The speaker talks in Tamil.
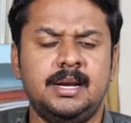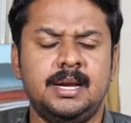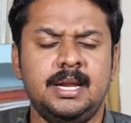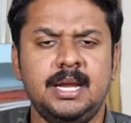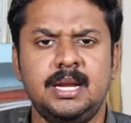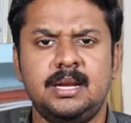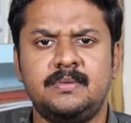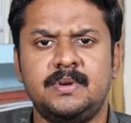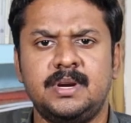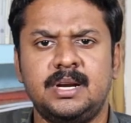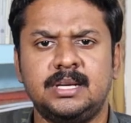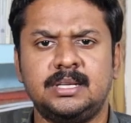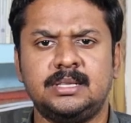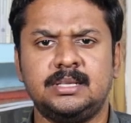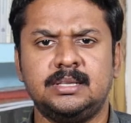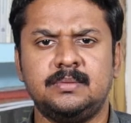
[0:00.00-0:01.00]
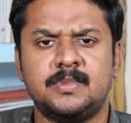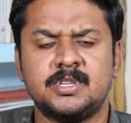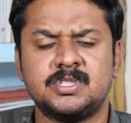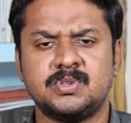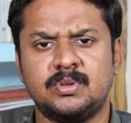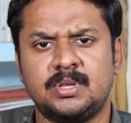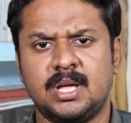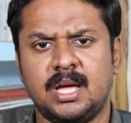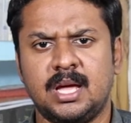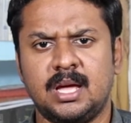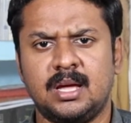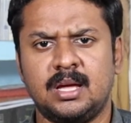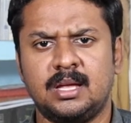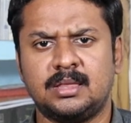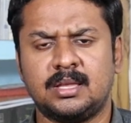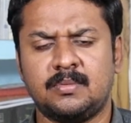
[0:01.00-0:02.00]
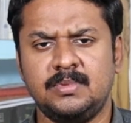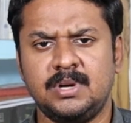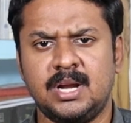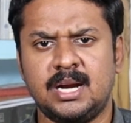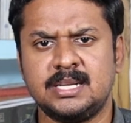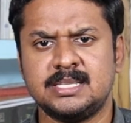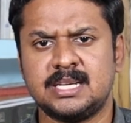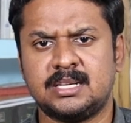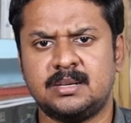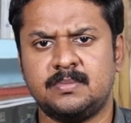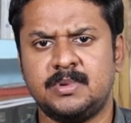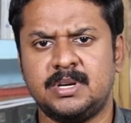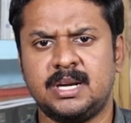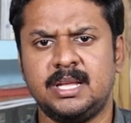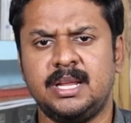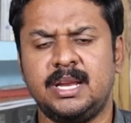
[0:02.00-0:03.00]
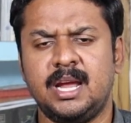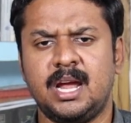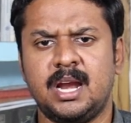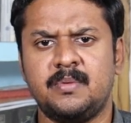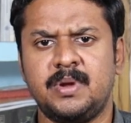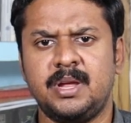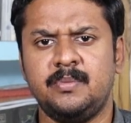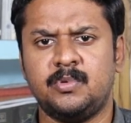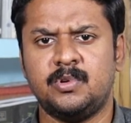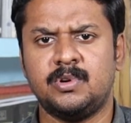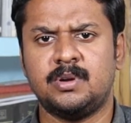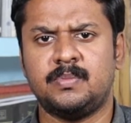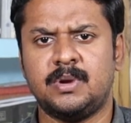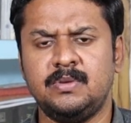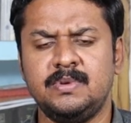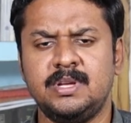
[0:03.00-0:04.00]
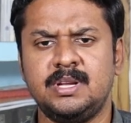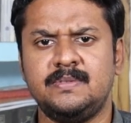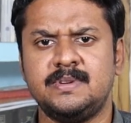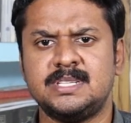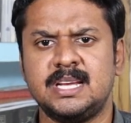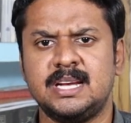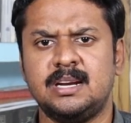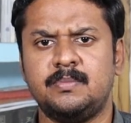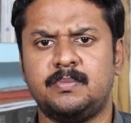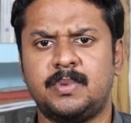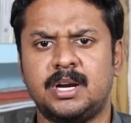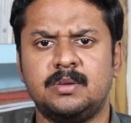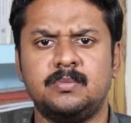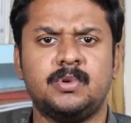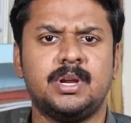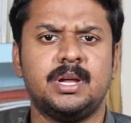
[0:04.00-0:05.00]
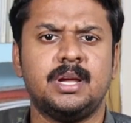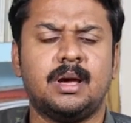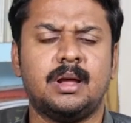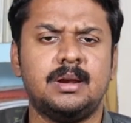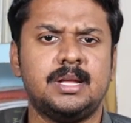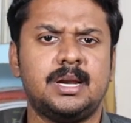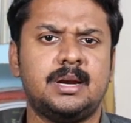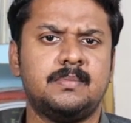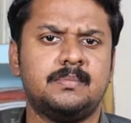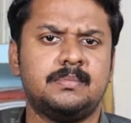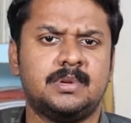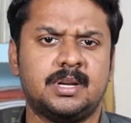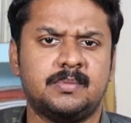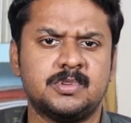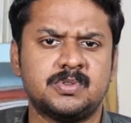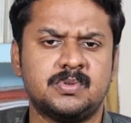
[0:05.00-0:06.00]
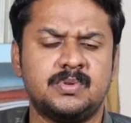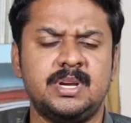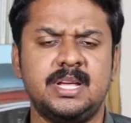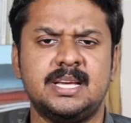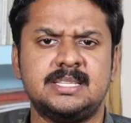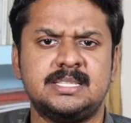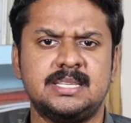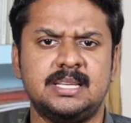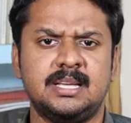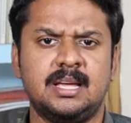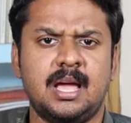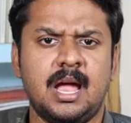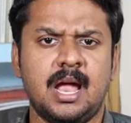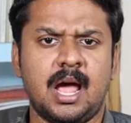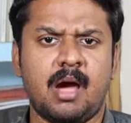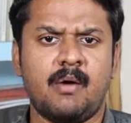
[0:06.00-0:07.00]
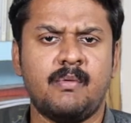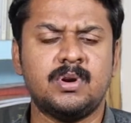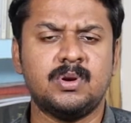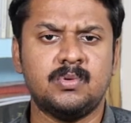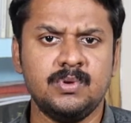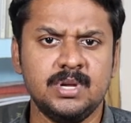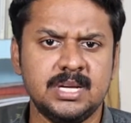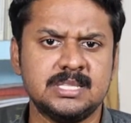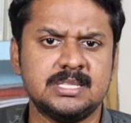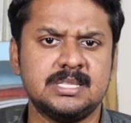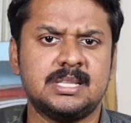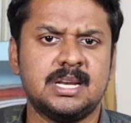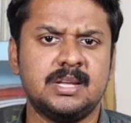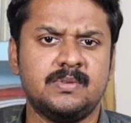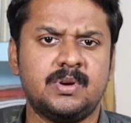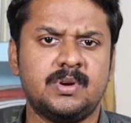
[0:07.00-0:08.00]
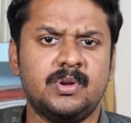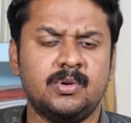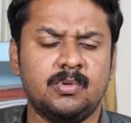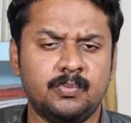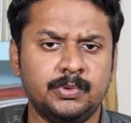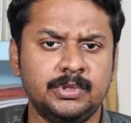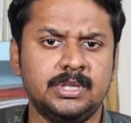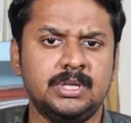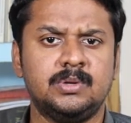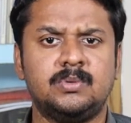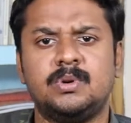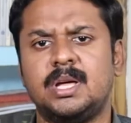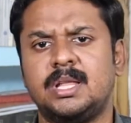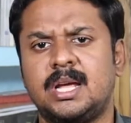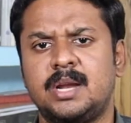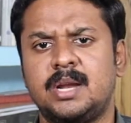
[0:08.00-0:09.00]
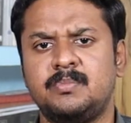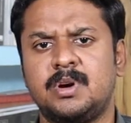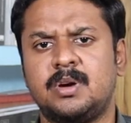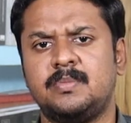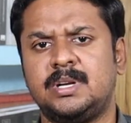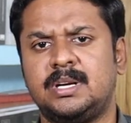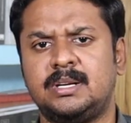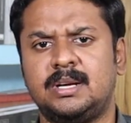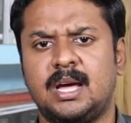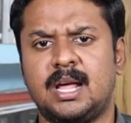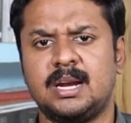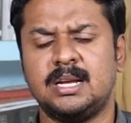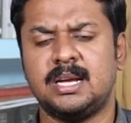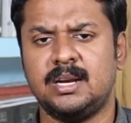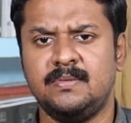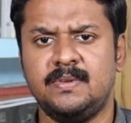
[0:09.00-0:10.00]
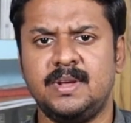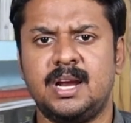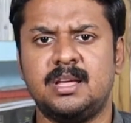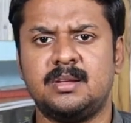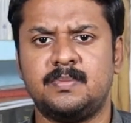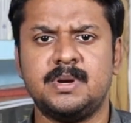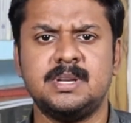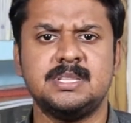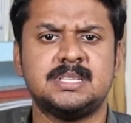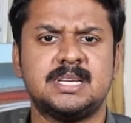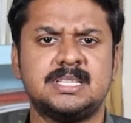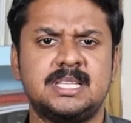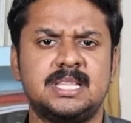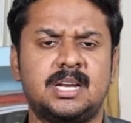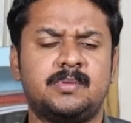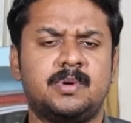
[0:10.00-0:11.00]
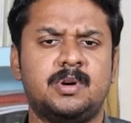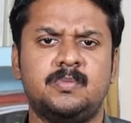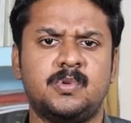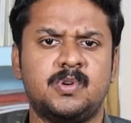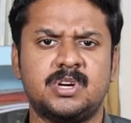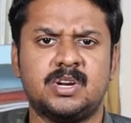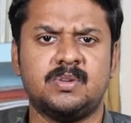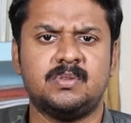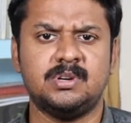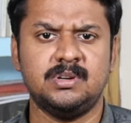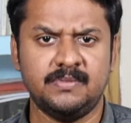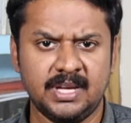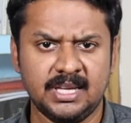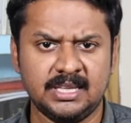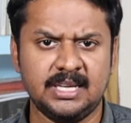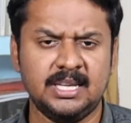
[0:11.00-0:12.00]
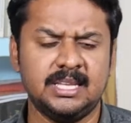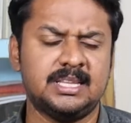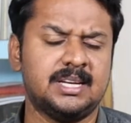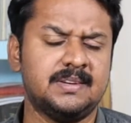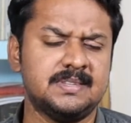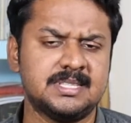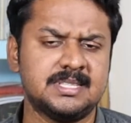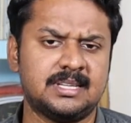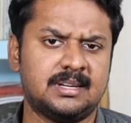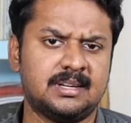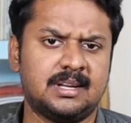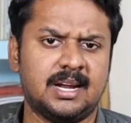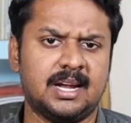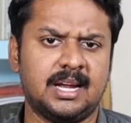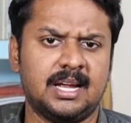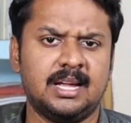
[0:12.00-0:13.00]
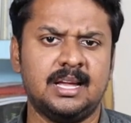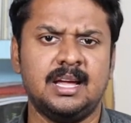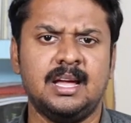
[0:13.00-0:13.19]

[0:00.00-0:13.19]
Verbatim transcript: நீட் விளக்கு மசோதா தமிழ்நாடு சட்டமன்ற இறையாண்மை போன்ற பல்வேறு விஷயங்களை பலமுறை ஆளுநரிடம் நம்ம சொல்லியாச்சு அவர் குடியரசுத் தலைவருடைய ஒப்புதலுக்கு கூட அது அனுப்பாமல் இருக்காருன்னு கல்வியாளர் பிரின்ஸ் கஜேந்திர பாபு போன்றவர்கள் வேதனையை தெரிவிச்சுக்கிட்டு இருக்கிறாங்க